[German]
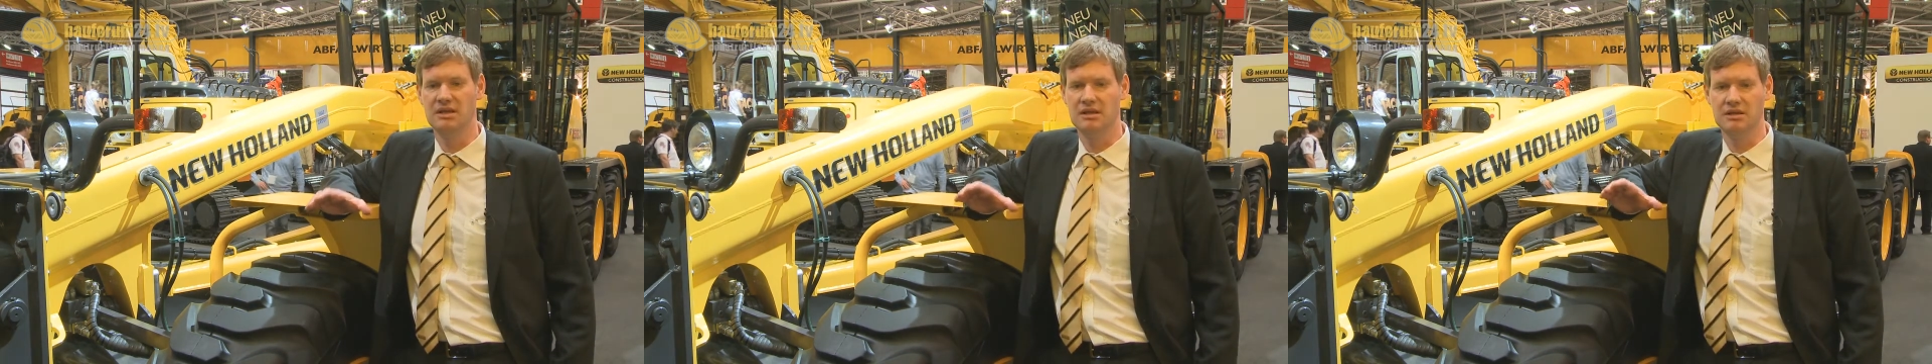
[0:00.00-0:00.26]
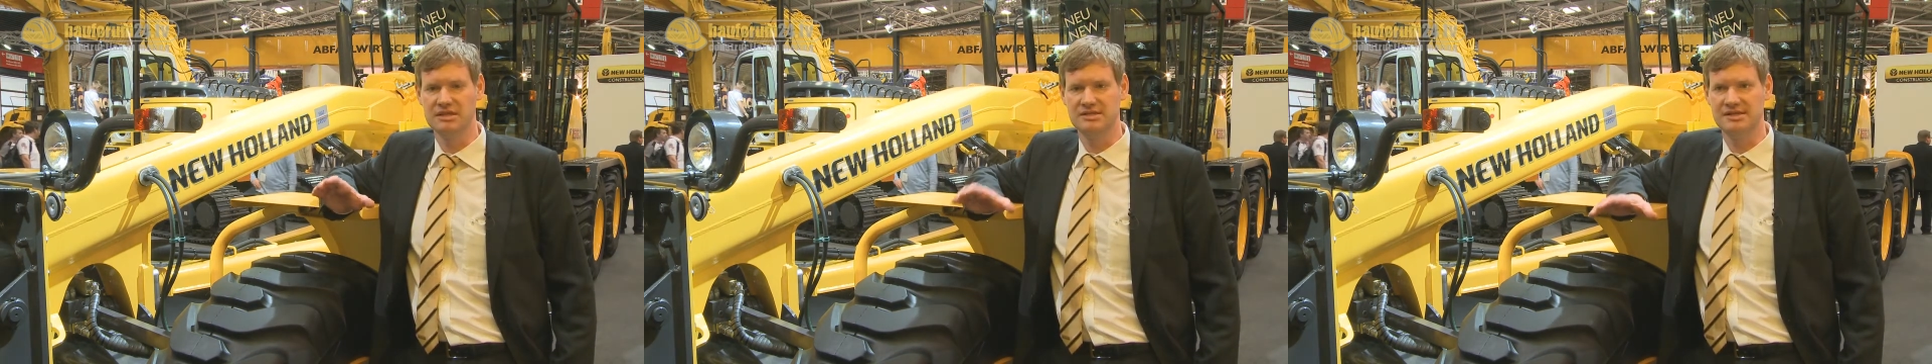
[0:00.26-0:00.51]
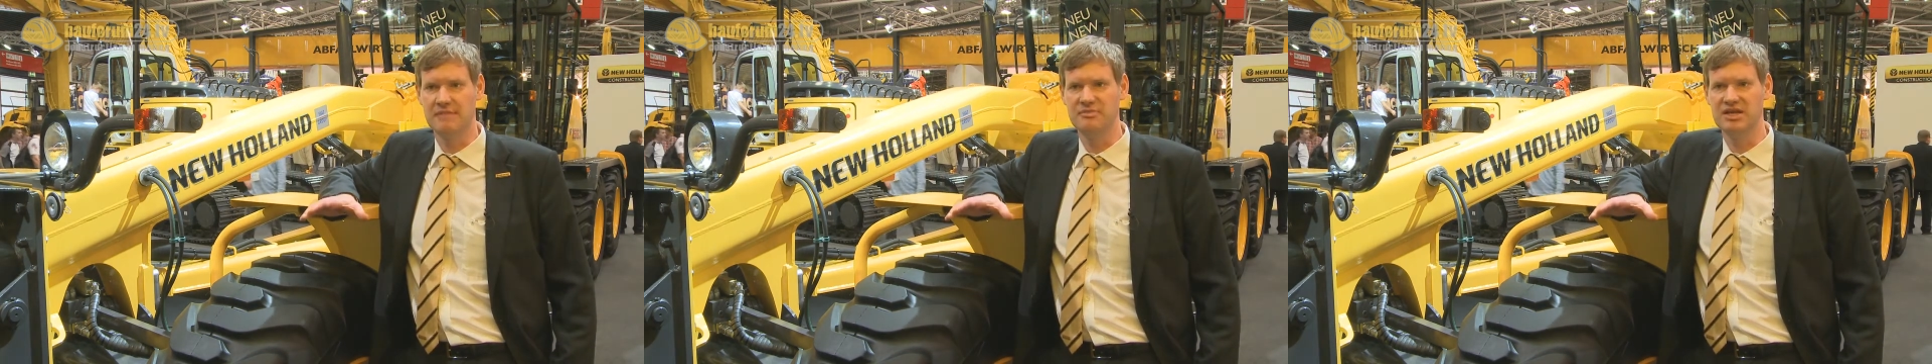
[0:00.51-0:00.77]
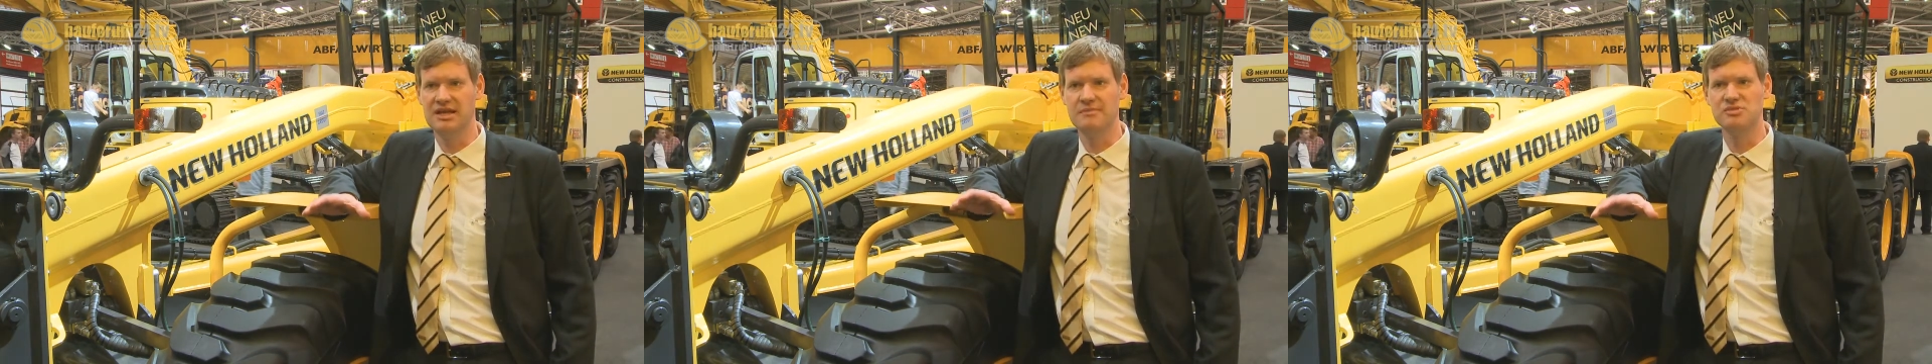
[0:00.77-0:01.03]
äh, die
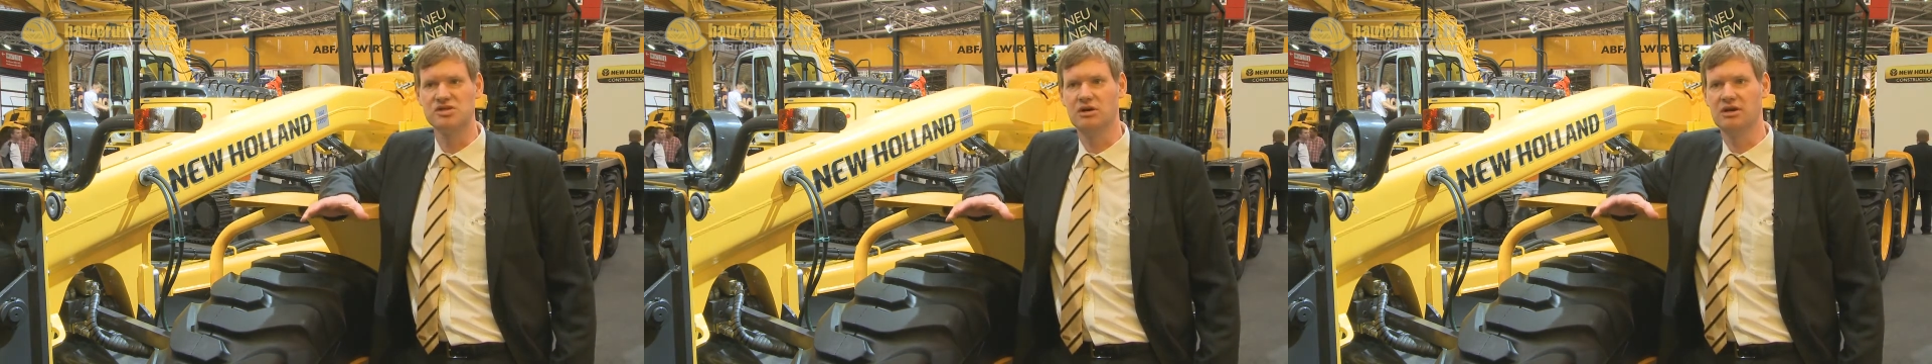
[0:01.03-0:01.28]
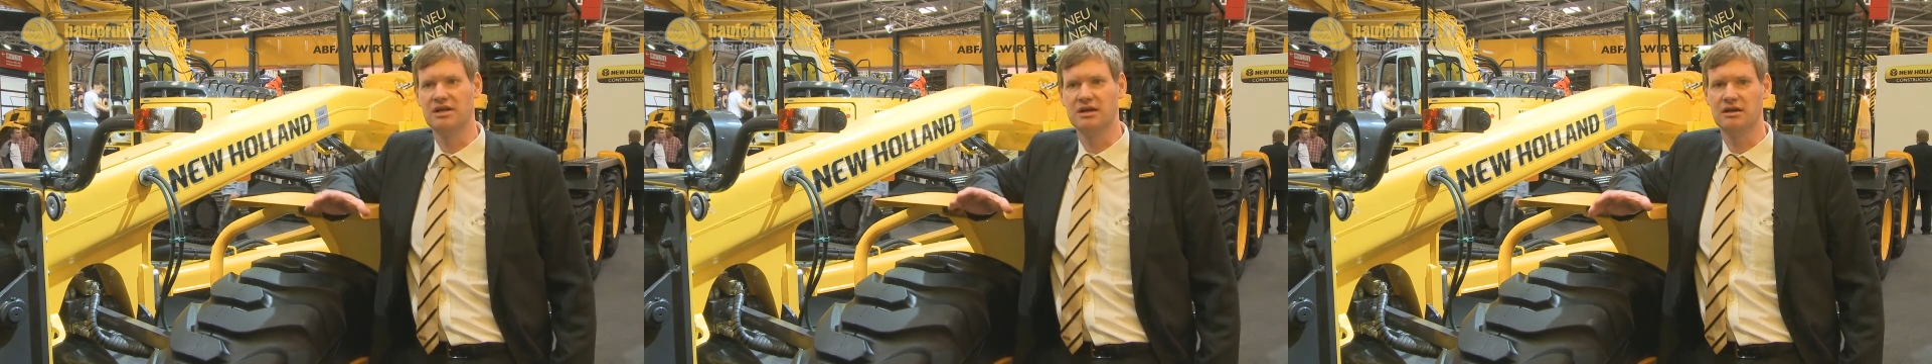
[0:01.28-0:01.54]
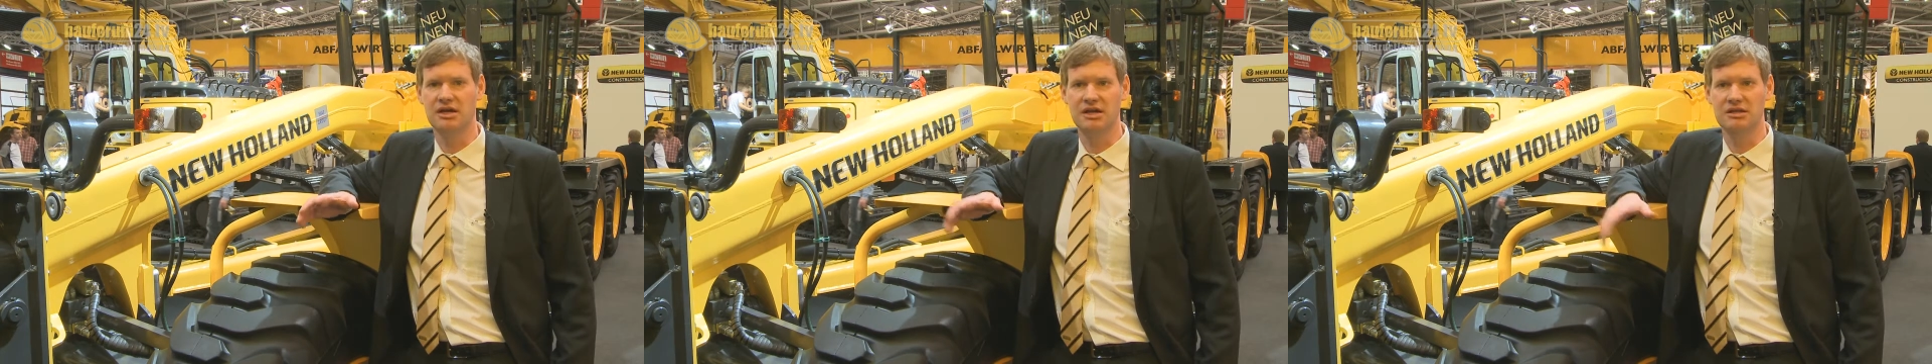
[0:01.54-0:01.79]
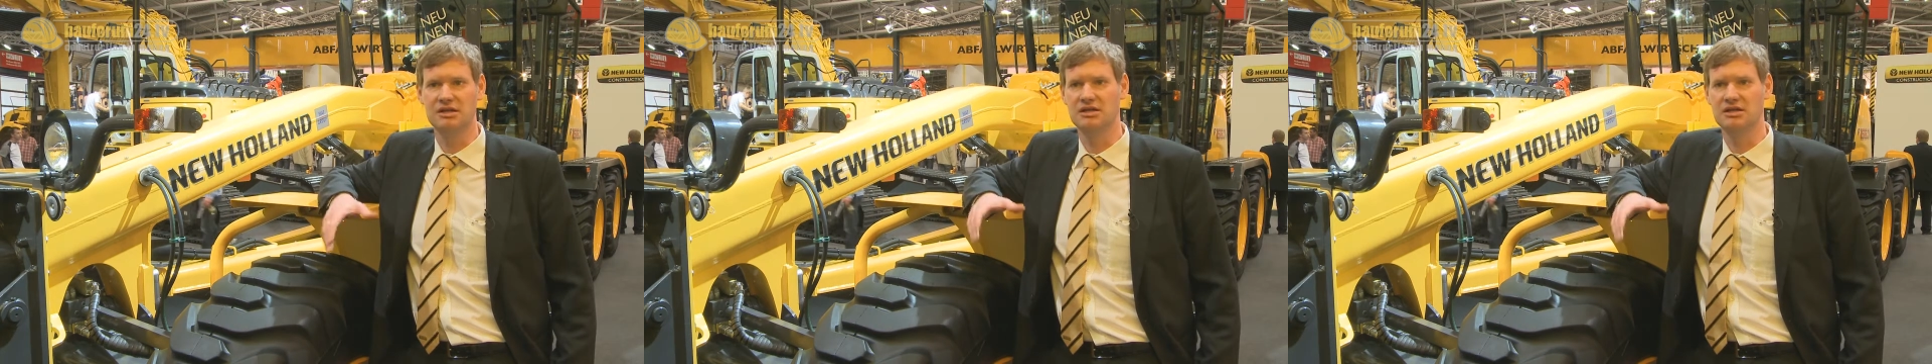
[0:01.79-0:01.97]
gesamte Lebensdauer der Geräte,